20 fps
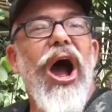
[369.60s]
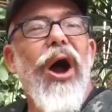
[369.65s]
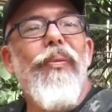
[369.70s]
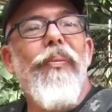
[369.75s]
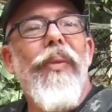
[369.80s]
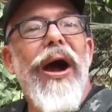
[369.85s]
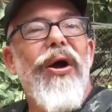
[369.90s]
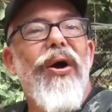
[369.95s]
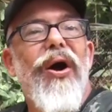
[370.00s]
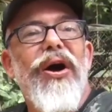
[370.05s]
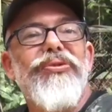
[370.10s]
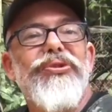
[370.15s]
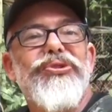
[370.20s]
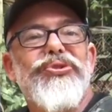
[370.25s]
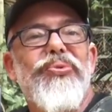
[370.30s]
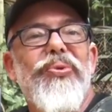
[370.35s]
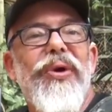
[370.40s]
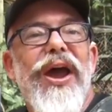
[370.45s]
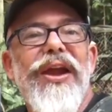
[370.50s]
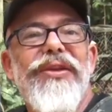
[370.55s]
o maior dos
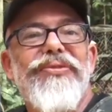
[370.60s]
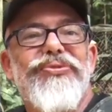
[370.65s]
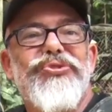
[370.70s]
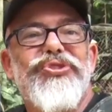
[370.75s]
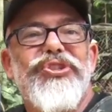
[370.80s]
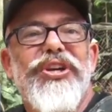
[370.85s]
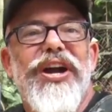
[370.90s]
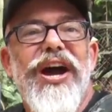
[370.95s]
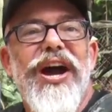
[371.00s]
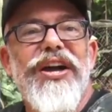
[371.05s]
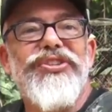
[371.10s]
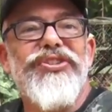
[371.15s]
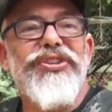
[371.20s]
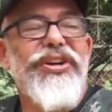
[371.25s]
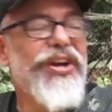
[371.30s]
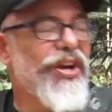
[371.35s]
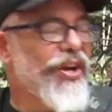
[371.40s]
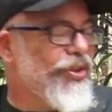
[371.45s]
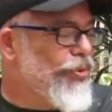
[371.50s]
coelhos, o gigante,